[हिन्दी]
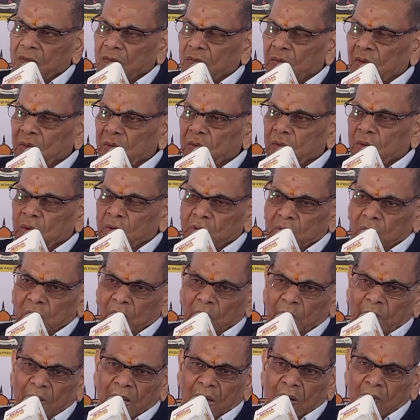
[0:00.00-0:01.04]
वो दो सौ
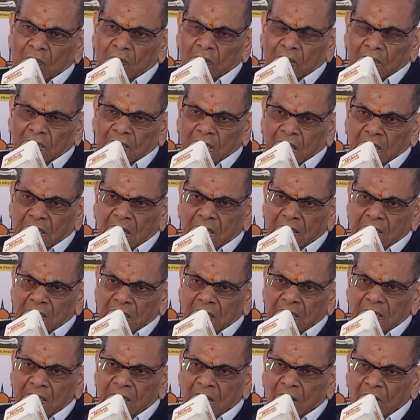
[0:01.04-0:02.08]
रुपया उनके दादाजी ने
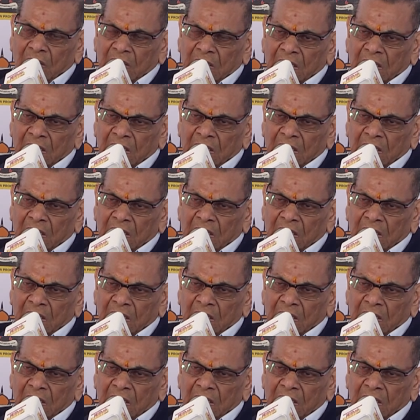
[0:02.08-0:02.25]
दिया हुआ